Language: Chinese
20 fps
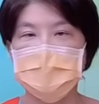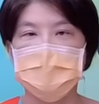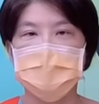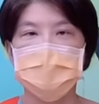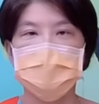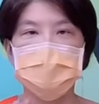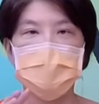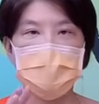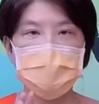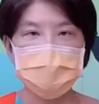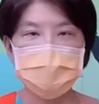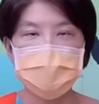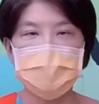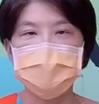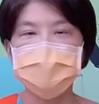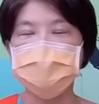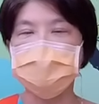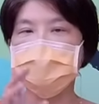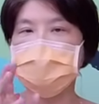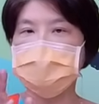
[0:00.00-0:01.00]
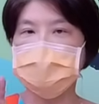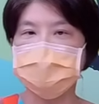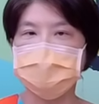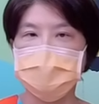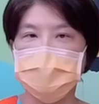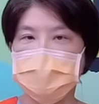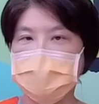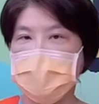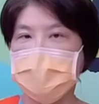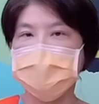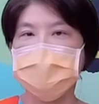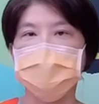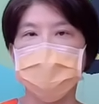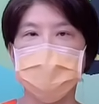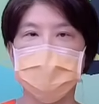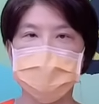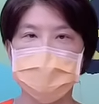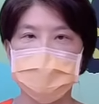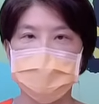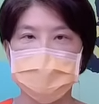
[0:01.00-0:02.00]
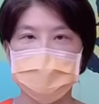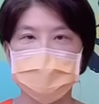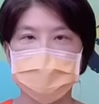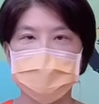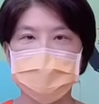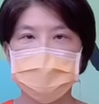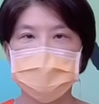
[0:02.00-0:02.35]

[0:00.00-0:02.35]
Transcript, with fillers: 要不然就是你避开混乱期。